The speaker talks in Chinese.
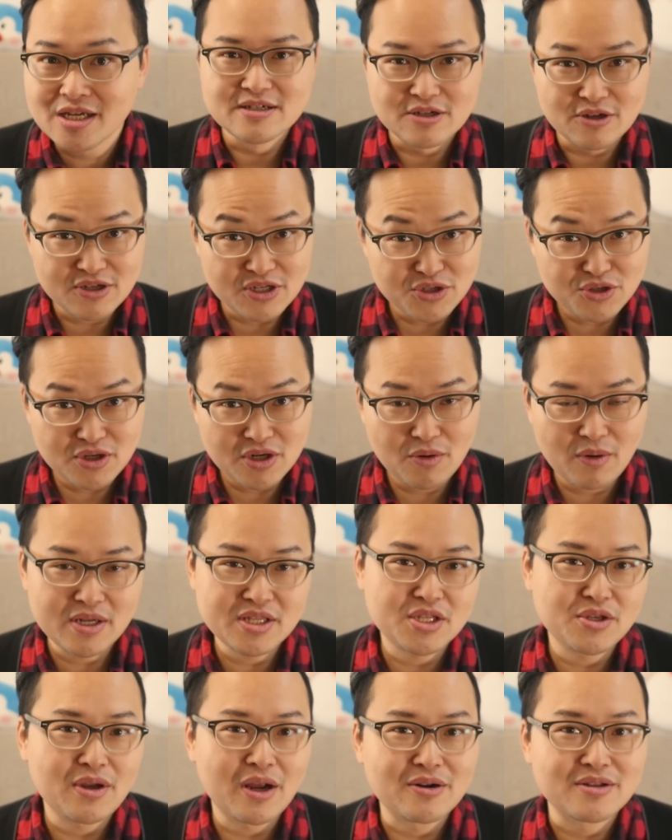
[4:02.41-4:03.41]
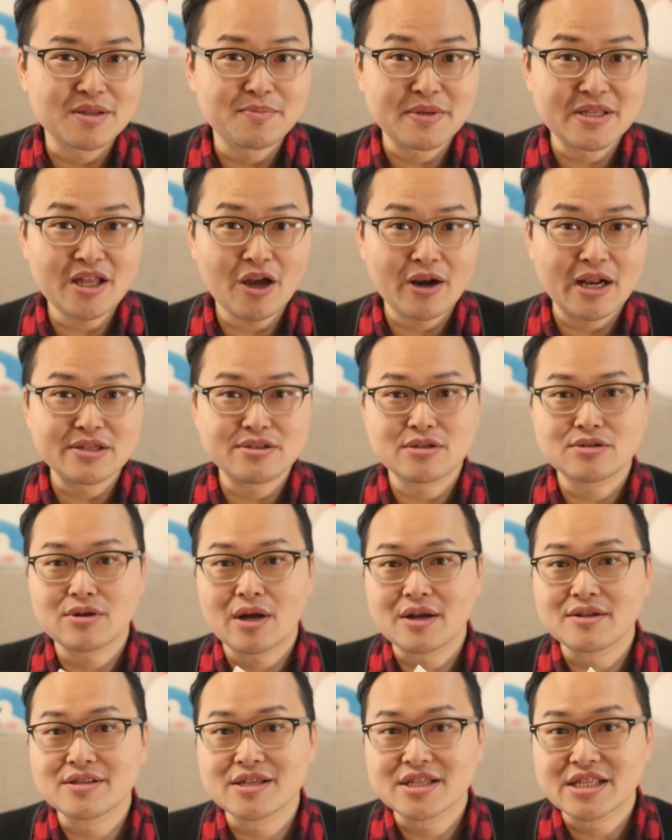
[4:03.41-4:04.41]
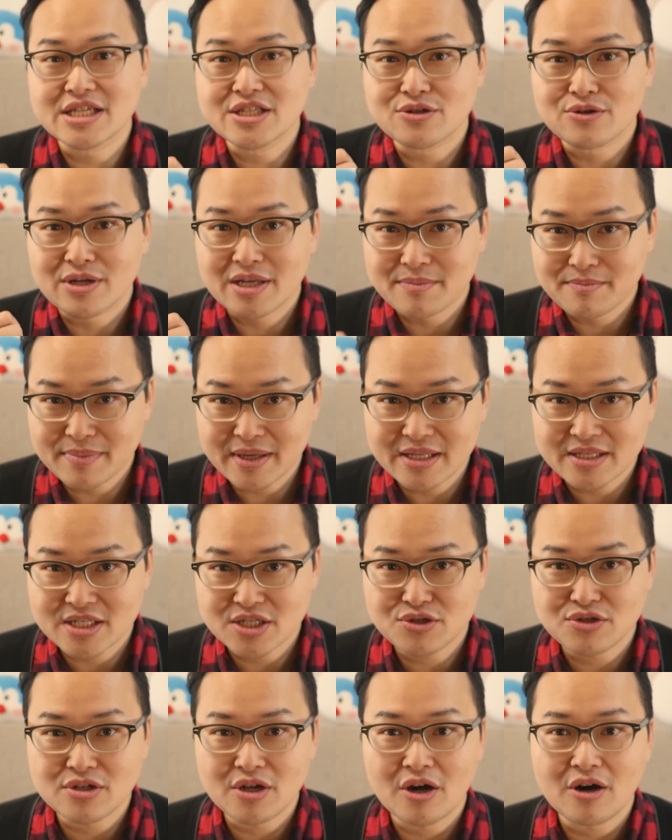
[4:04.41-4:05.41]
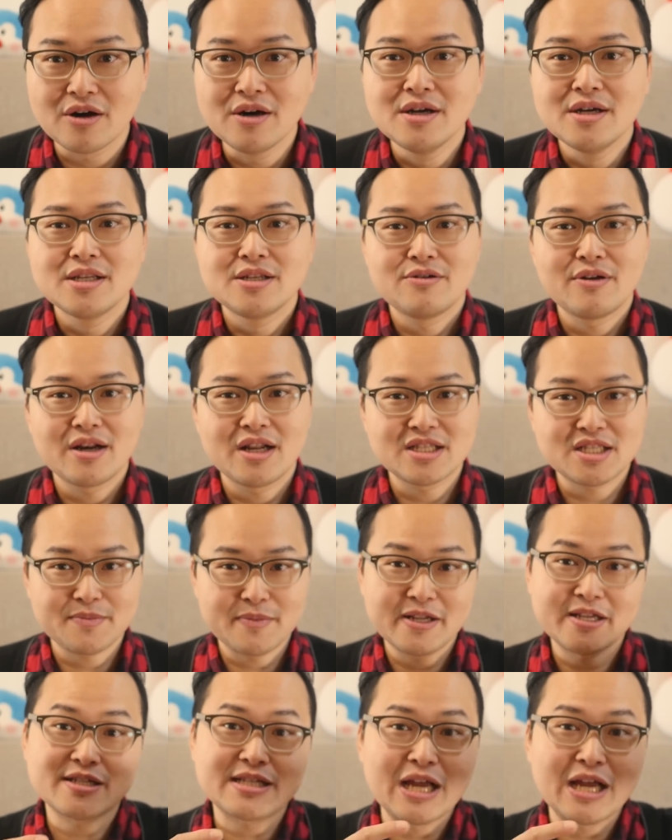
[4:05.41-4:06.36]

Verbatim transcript: 有兴趣的欢迎订阅阿伦的频道，来追踪阿伦的第一手的影片资讯哦。另外呢，这边呢